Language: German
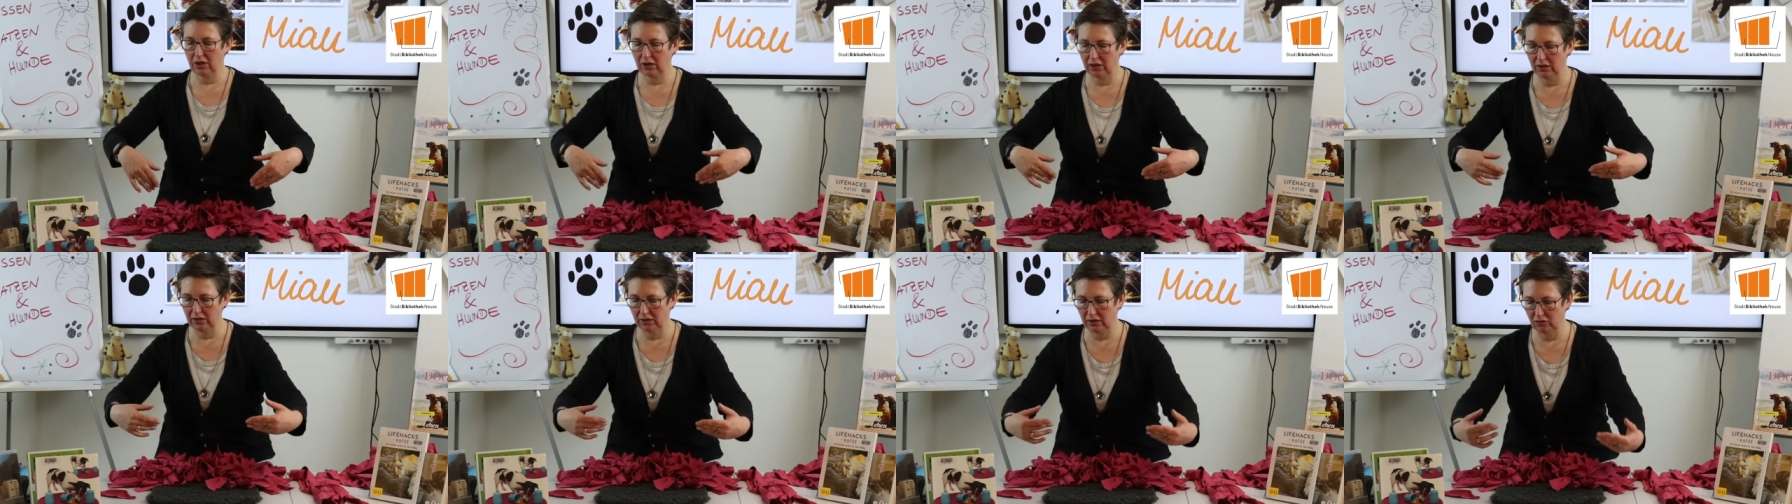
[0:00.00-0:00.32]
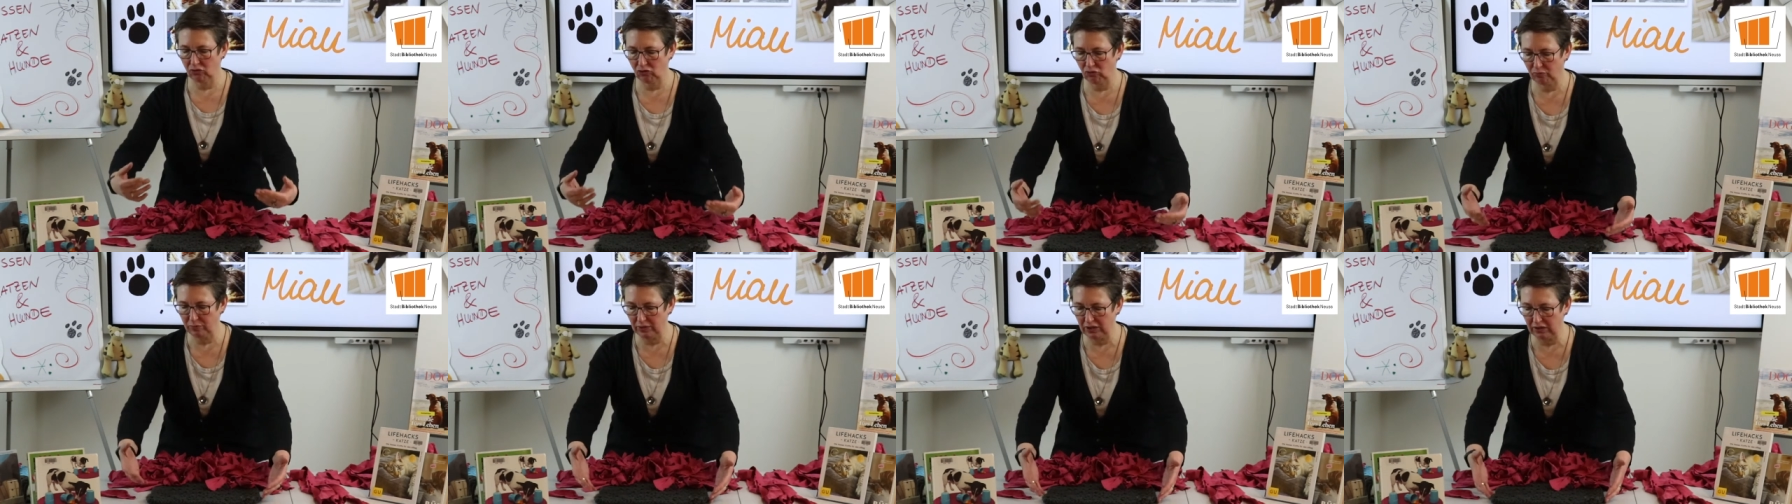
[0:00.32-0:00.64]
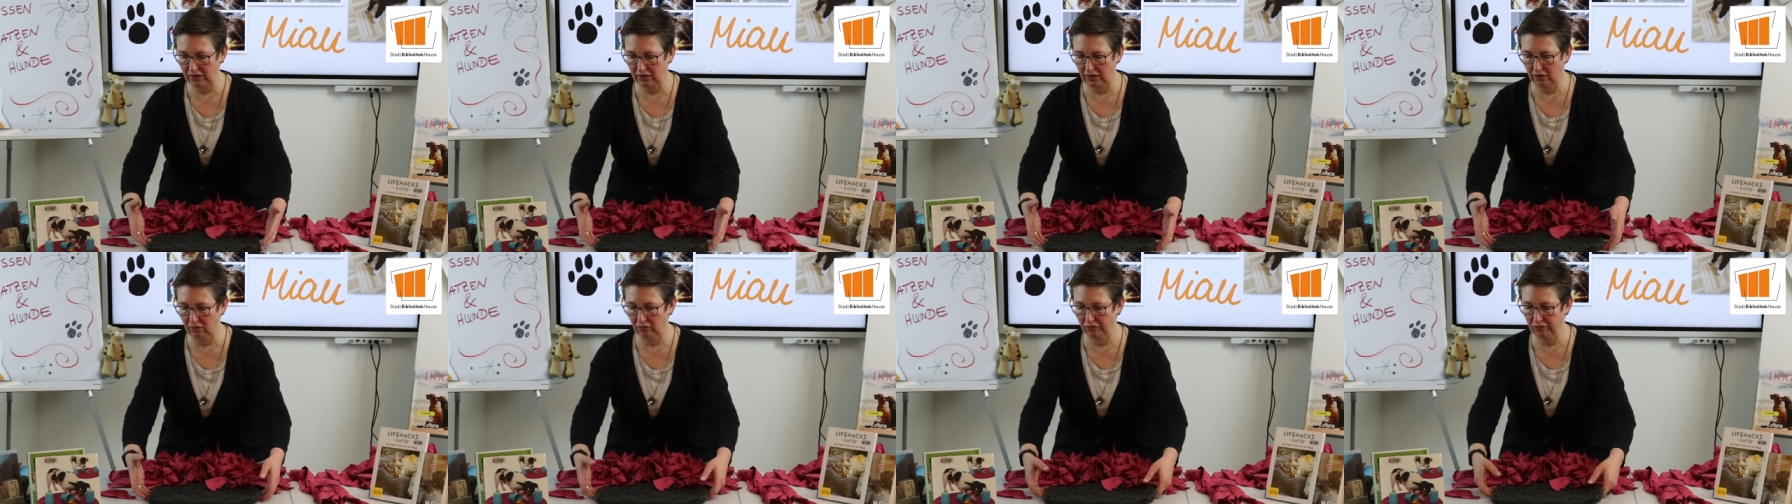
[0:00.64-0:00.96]
kann das
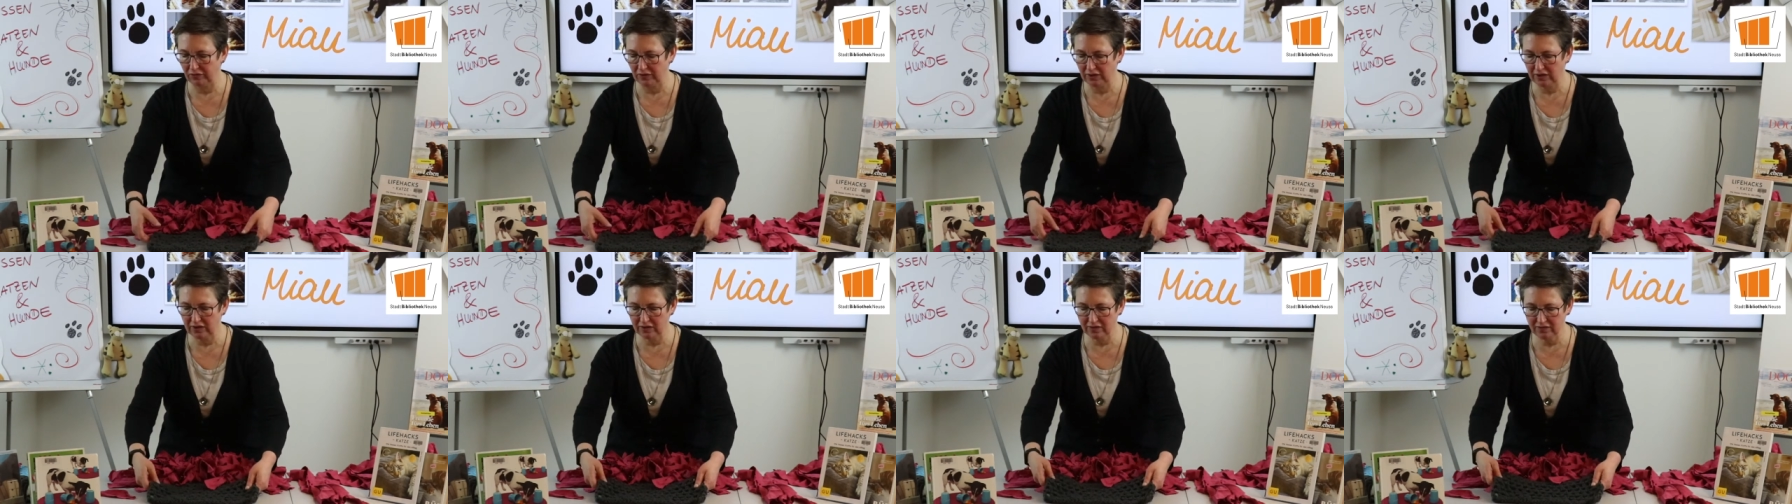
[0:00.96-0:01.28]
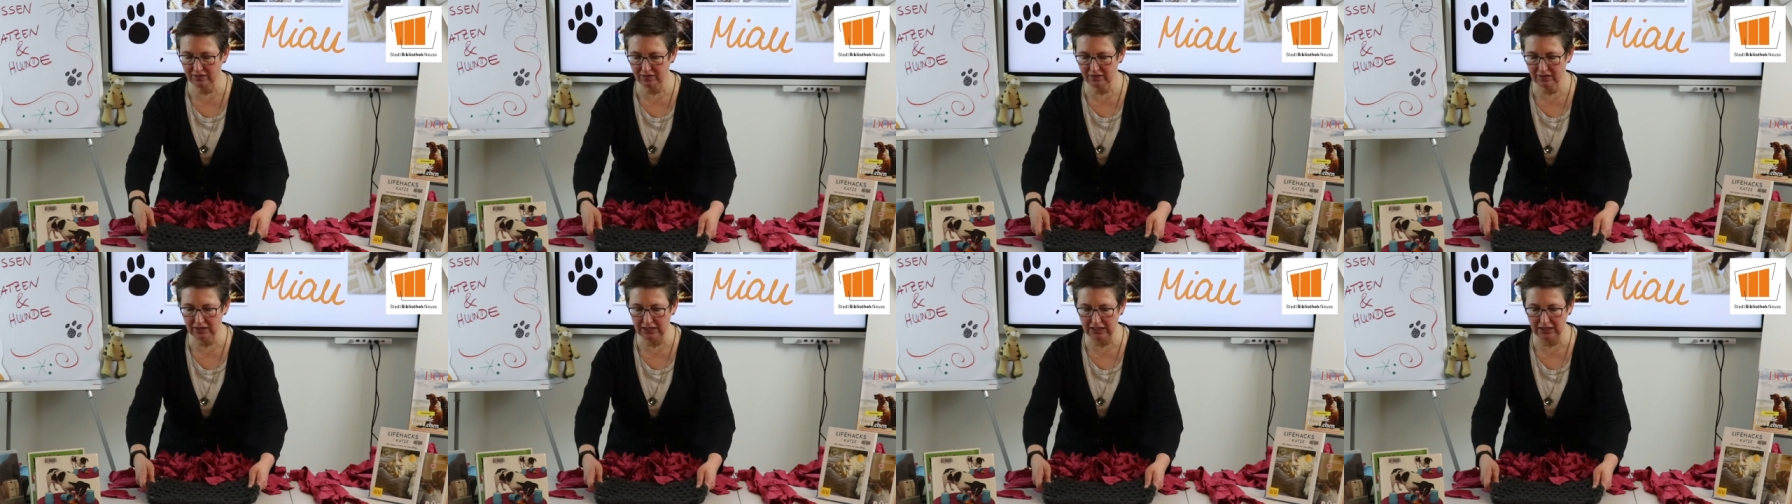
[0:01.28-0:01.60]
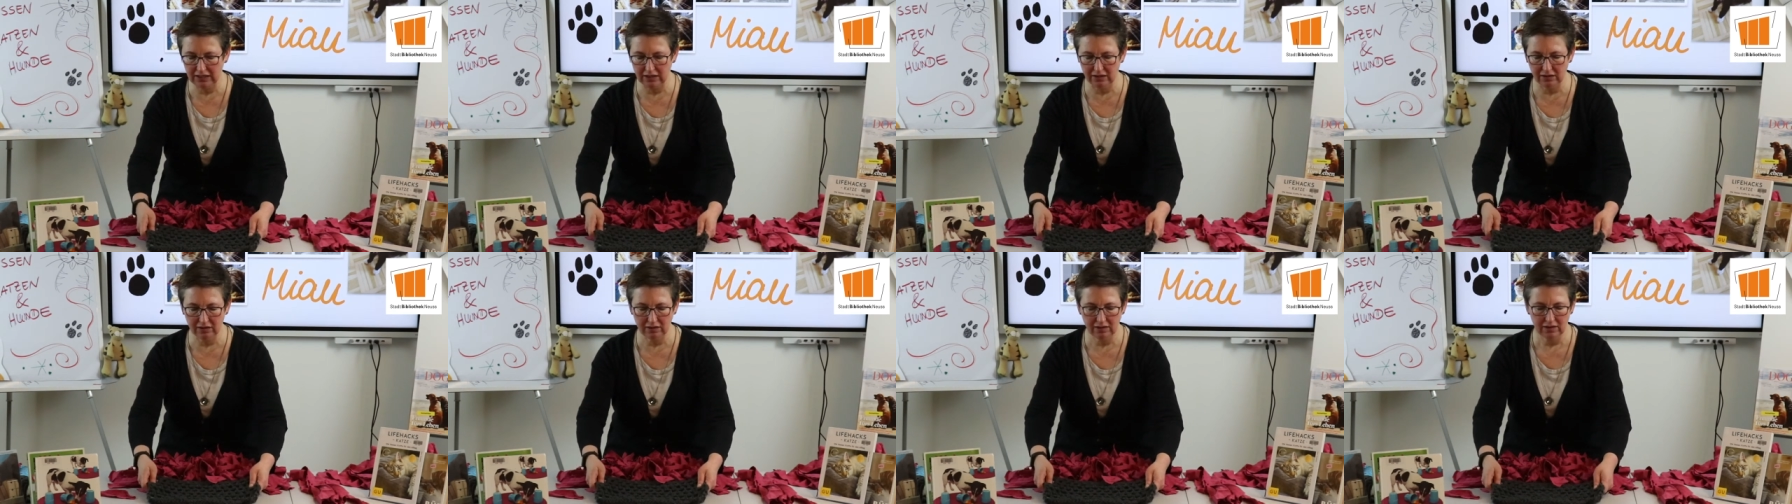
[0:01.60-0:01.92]
später auf ein Kissen
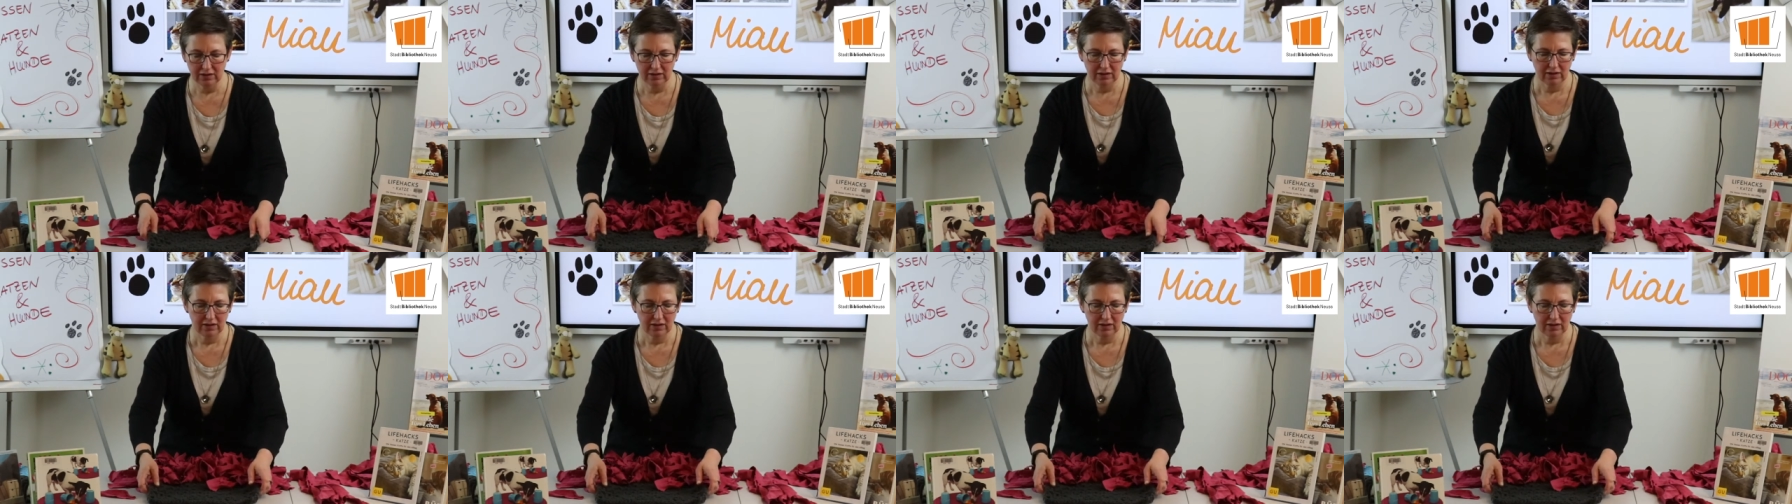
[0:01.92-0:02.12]
nähen